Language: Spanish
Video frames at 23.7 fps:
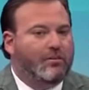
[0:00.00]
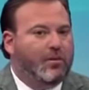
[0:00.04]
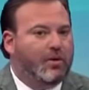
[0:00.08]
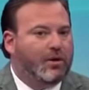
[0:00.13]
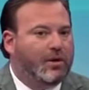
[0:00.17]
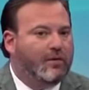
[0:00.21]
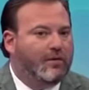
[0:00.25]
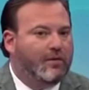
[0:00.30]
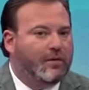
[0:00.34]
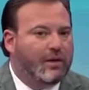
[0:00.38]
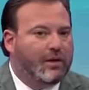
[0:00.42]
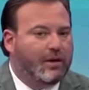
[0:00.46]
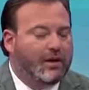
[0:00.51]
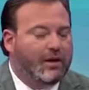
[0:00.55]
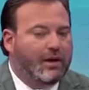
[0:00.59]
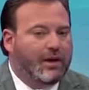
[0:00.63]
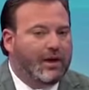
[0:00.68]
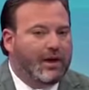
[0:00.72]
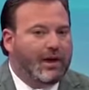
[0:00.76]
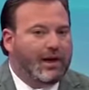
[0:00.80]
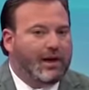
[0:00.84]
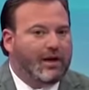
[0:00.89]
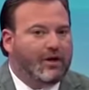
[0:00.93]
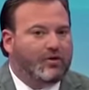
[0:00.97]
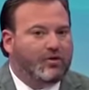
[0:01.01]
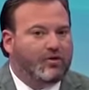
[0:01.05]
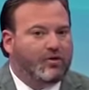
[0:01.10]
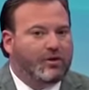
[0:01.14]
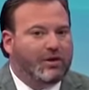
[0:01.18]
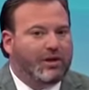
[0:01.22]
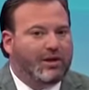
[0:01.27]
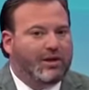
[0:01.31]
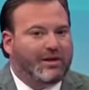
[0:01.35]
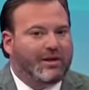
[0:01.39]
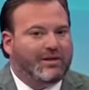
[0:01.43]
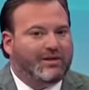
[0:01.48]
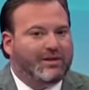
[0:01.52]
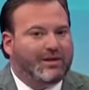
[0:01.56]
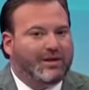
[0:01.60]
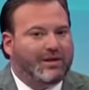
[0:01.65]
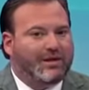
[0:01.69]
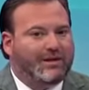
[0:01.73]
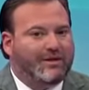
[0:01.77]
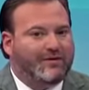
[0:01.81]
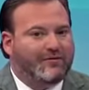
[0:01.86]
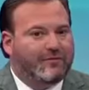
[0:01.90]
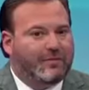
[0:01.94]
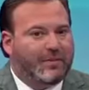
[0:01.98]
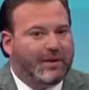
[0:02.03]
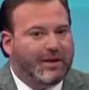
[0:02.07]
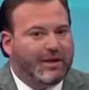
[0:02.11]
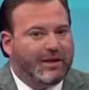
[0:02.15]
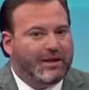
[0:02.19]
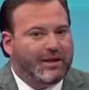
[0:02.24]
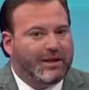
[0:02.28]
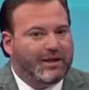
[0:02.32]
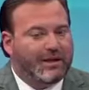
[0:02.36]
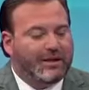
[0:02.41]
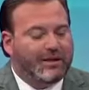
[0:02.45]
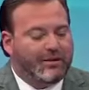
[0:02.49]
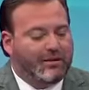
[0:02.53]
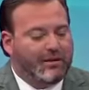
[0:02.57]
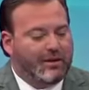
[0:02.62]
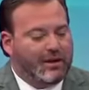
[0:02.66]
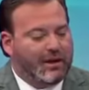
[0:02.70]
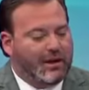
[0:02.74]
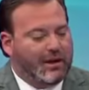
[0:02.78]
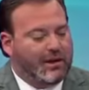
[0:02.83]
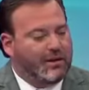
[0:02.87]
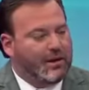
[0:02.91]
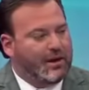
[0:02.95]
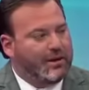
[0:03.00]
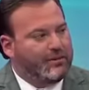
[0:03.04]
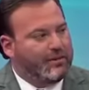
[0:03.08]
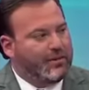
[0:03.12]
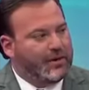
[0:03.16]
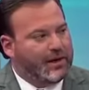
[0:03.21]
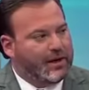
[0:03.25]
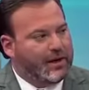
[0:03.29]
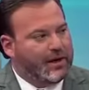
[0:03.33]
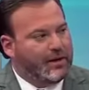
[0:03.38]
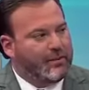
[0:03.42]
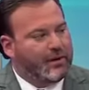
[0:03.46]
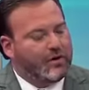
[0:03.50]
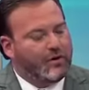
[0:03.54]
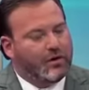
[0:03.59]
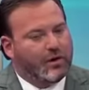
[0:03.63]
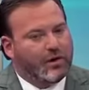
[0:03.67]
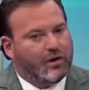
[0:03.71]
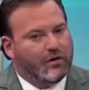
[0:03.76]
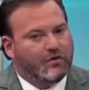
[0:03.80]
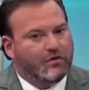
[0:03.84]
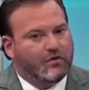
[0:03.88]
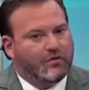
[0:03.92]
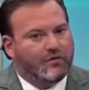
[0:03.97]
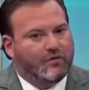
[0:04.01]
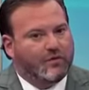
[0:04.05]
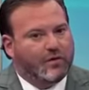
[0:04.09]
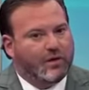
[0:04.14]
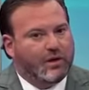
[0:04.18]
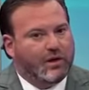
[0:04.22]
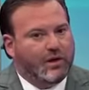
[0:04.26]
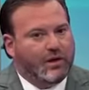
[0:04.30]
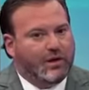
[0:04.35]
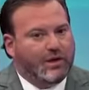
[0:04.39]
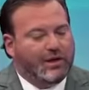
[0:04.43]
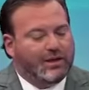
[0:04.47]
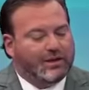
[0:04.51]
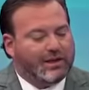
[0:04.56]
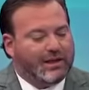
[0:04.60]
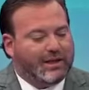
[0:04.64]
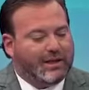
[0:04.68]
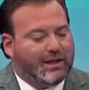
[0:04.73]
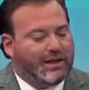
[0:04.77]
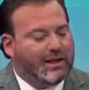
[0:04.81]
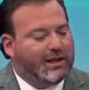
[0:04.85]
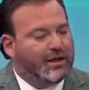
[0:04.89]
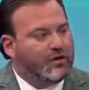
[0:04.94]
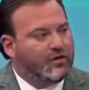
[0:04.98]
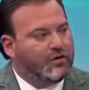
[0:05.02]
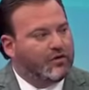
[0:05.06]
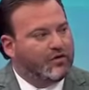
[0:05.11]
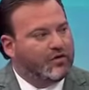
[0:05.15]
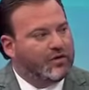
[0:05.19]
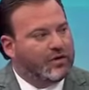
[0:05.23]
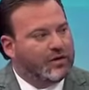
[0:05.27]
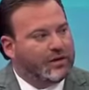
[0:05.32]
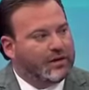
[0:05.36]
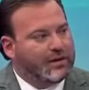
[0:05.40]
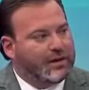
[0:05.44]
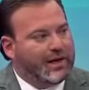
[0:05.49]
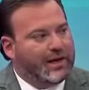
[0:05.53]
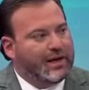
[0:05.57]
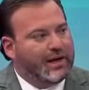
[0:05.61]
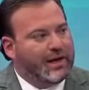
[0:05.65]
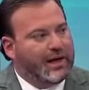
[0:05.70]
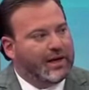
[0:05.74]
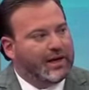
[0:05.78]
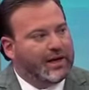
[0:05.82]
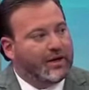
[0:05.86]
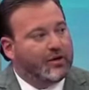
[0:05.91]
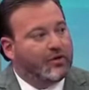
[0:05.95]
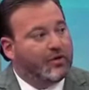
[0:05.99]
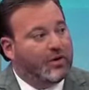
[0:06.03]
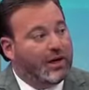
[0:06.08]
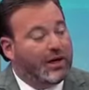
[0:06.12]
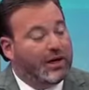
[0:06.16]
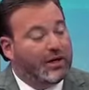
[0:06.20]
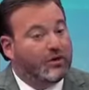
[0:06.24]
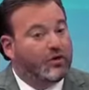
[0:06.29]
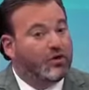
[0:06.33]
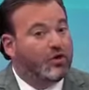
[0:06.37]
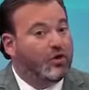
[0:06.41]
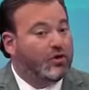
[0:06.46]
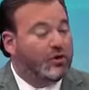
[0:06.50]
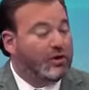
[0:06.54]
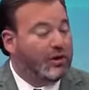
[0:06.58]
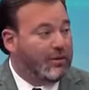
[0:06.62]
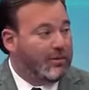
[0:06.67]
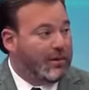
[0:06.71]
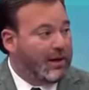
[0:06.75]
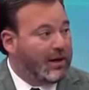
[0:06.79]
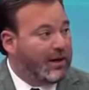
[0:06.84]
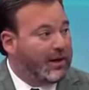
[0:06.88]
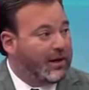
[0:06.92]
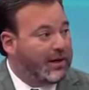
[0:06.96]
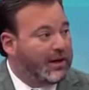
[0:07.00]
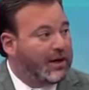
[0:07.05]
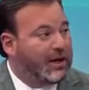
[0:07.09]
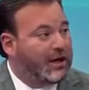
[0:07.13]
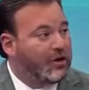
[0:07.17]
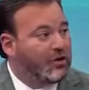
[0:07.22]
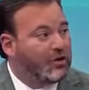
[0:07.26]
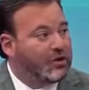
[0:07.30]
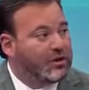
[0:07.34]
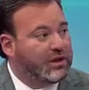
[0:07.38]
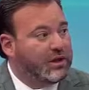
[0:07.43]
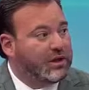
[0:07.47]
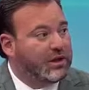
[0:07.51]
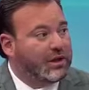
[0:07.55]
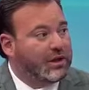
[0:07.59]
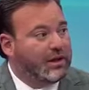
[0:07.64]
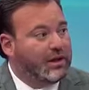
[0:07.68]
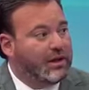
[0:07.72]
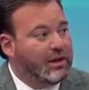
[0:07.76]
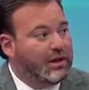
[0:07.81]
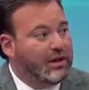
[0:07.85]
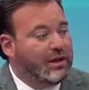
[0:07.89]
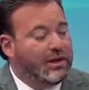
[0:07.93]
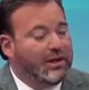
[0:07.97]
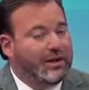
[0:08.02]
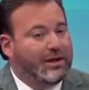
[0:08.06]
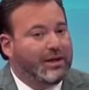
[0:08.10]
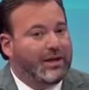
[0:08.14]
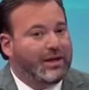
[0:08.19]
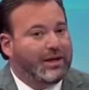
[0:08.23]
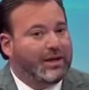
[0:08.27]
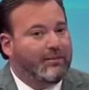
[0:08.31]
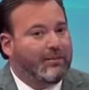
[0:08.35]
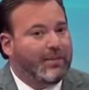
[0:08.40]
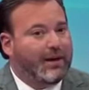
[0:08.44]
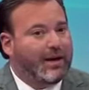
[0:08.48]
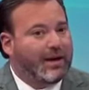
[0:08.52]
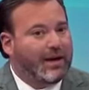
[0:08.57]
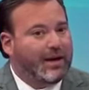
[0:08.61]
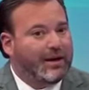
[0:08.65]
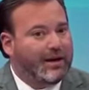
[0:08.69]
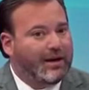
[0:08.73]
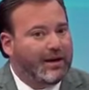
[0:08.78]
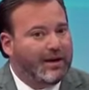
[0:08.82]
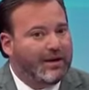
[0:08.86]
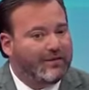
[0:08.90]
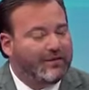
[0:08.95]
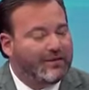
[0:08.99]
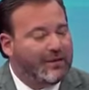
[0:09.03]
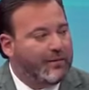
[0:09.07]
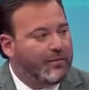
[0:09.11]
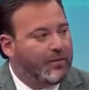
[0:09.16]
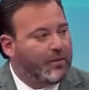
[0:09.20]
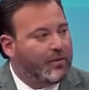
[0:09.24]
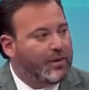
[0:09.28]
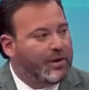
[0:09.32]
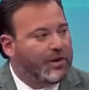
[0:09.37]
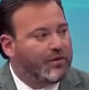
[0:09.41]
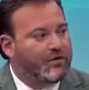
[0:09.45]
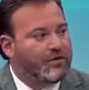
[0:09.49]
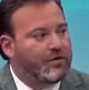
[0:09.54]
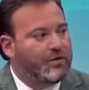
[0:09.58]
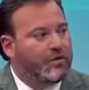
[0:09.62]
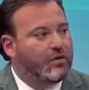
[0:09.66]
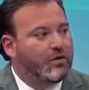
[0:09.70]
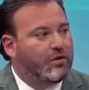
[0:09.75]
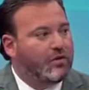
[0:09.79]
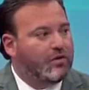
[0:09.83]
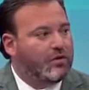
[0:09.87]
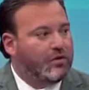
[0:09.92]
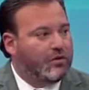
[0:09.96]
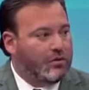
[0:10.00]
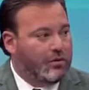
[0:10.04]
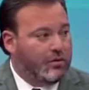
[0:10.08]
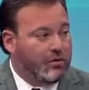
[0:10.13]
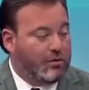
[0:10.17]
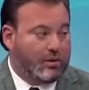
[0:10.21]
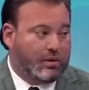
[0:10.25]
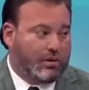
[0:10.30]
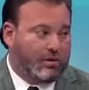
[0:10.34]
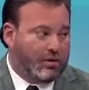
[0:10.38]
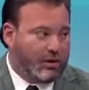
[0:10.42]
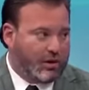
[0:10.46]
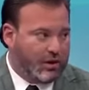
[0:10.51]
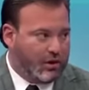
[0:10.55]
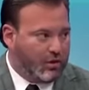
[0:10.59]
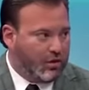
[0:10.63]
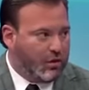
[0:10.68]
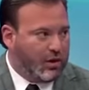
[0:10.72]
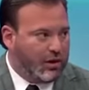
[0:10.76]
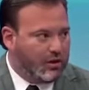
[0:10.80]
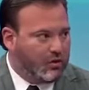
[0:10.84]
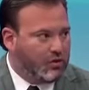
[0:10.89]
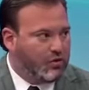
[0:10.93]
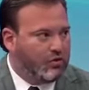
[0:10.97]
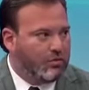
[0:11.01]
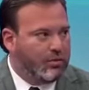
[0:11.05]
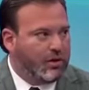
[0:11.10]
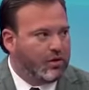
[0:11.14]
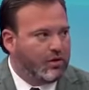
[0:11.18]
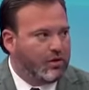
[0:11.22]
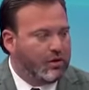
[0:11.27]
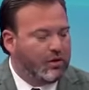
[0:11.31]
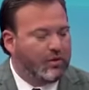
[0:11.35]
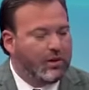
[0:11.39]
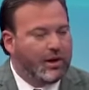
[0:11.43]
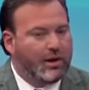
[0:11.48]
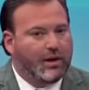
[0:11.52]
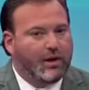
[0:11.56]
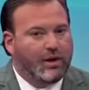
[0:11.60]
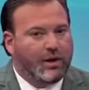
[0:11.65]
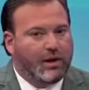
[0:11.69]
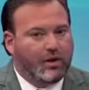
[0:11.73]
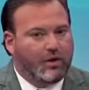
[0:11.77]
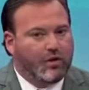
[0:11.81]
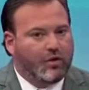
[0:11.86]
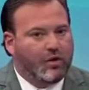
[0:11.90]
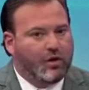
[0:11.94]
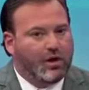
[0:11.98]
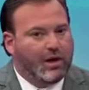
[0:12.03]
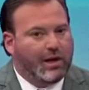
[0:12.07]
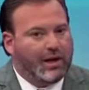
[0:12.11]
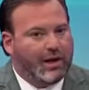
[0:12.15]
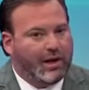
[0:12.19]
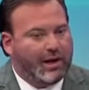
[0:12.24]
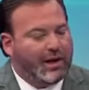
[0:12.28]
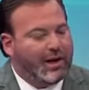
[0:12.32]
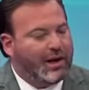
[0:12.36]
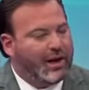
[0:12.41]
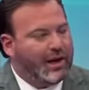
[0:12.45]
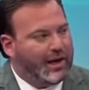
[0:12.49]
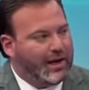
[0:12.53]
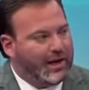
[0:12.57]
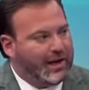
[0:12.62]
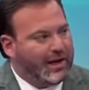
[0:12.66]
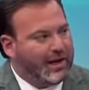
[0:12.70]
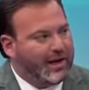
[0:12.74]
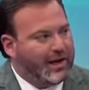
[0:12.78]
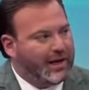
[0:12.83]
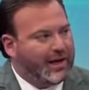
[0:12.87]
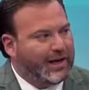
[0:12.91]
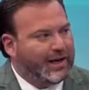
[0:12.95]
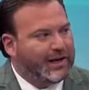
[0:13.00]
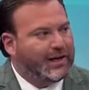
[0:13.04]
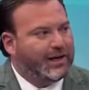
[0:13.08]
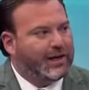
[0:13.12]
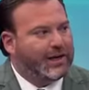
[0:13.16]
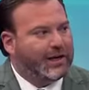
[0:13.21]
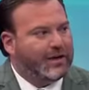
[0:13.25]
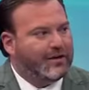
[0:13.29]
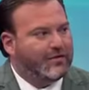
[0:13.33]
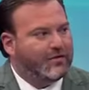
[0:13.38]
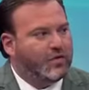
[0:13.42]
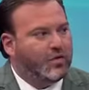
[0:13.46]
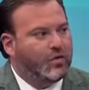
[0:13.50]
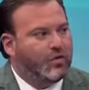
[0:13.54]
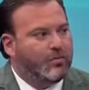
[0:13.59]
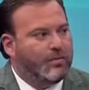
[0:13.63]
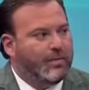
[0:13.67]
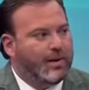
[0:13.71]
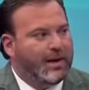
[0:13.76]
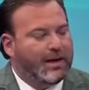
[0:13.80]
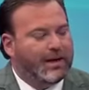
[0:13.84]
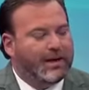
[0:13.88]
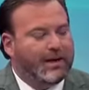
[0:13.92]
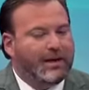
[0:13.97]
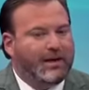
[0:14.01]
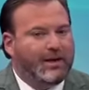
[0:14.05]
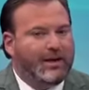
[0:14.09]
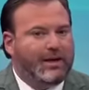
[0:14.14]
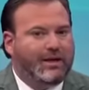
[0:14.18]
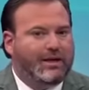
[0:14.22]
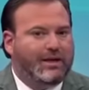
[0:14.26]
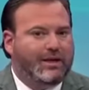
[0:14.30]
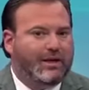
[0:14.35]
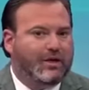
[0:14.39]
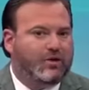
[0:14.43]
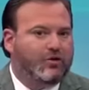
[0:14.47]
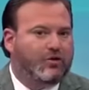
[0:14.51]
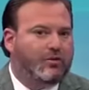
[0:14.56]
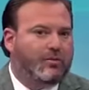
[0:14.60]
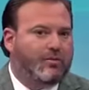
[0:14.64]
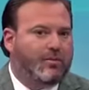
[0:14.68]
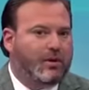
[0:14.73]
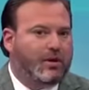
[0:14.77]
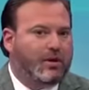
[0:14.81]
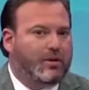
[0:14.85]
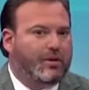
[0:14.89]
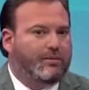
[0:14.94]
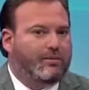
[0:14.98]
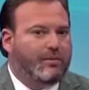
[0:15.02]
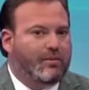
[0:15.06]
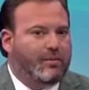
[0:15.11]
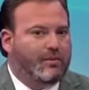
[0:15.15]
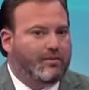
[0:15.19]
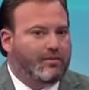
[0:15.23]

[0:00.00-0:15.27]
Por ende, al tú tener esta disparidad, el régimen lo que hizo fue tratar de concentrar las áreas rurales donde más arraigo tiene y equiparar esa población con, aunque no es el número igual, con el área que es urbana. Y esto pues